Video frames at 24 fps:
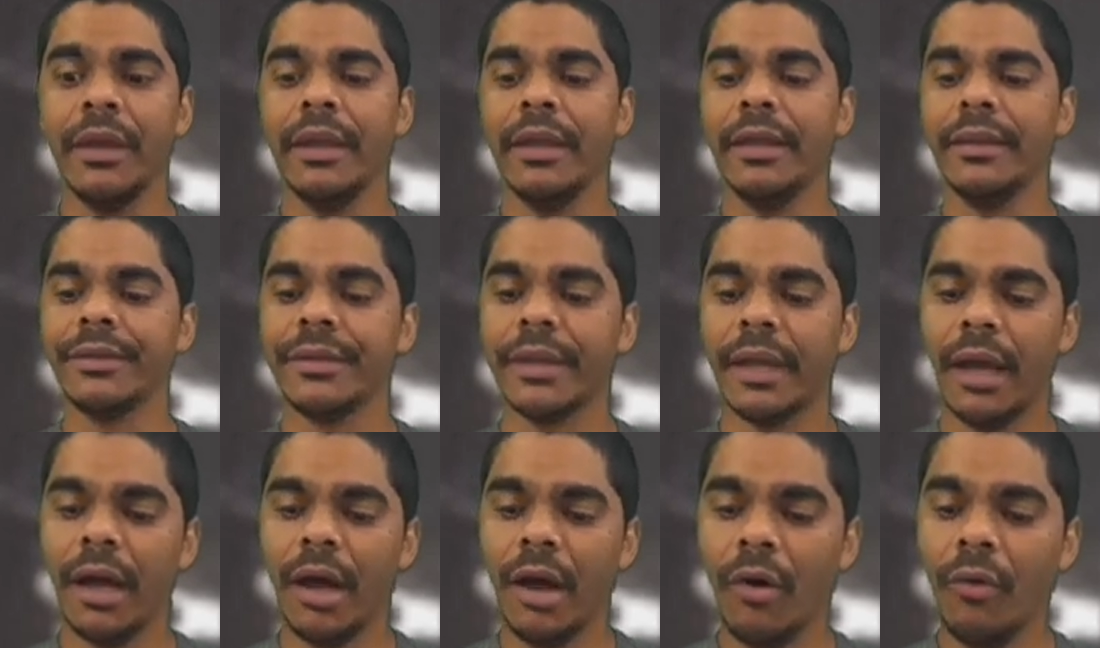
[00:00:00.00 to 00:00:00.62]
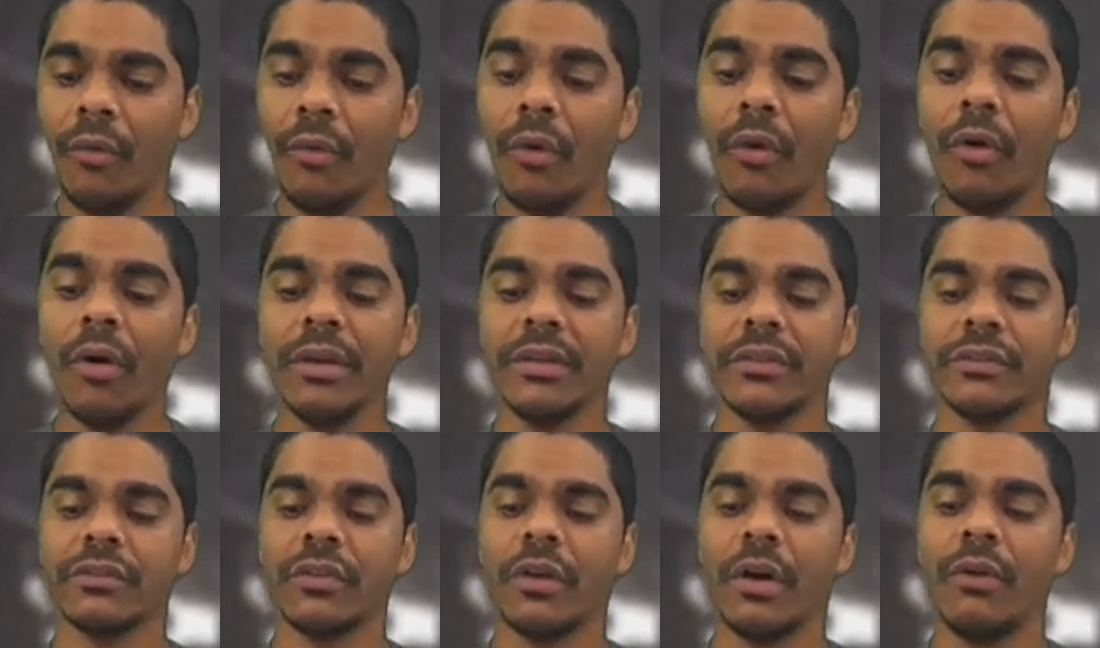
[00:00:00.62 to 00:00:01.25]
Então,
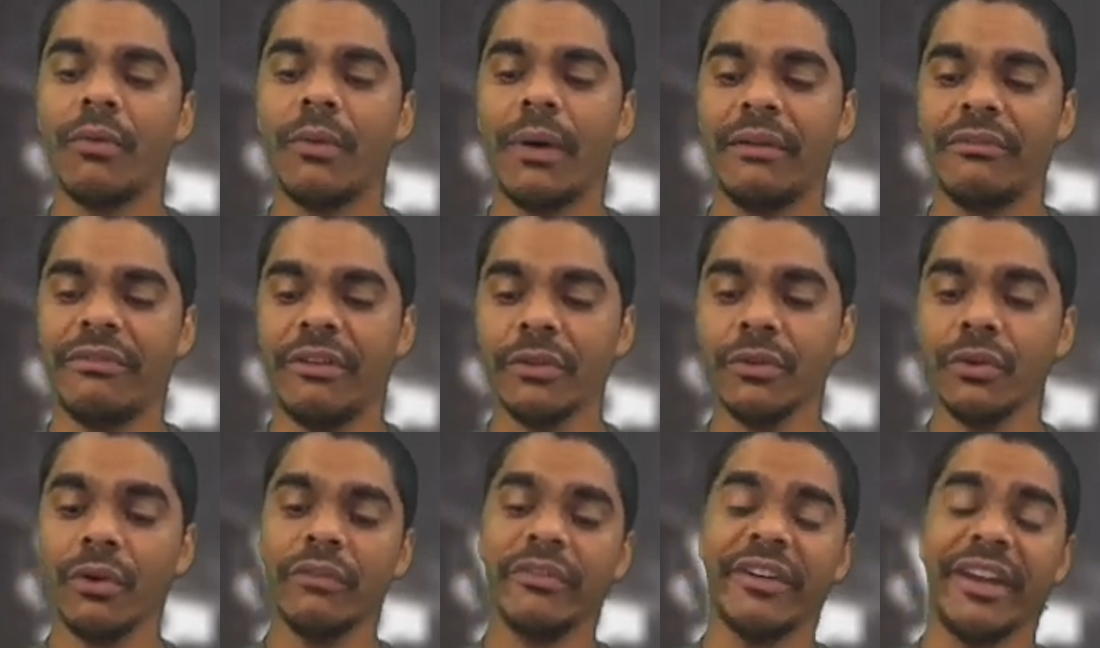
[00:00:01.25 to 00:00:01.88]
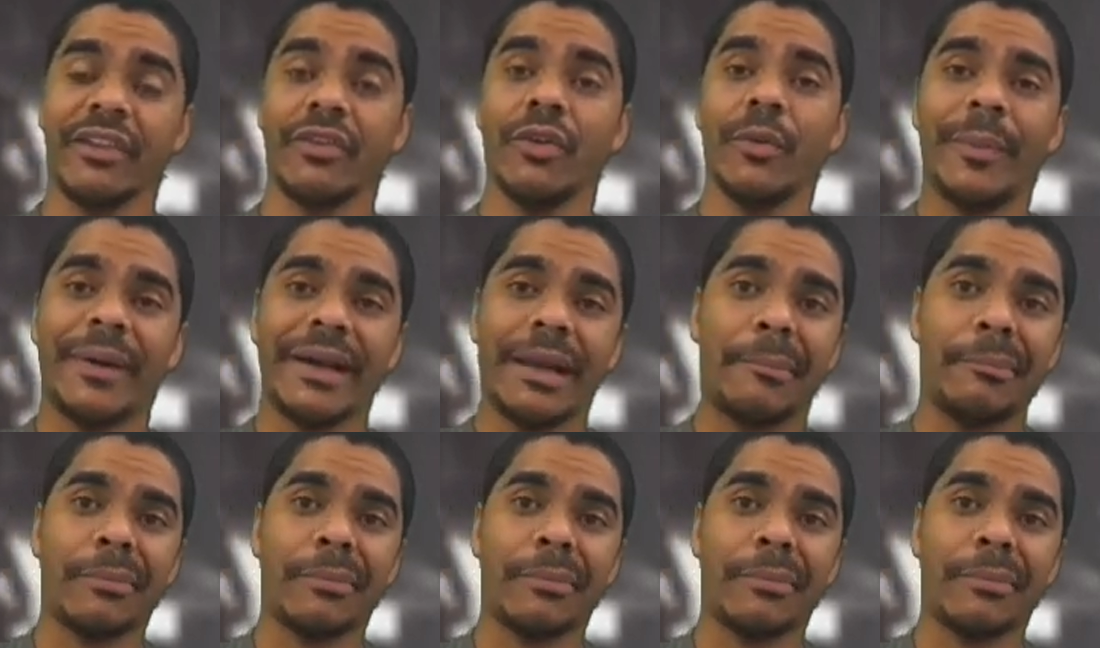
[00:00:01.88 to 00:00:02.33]
olha só o aval do governador para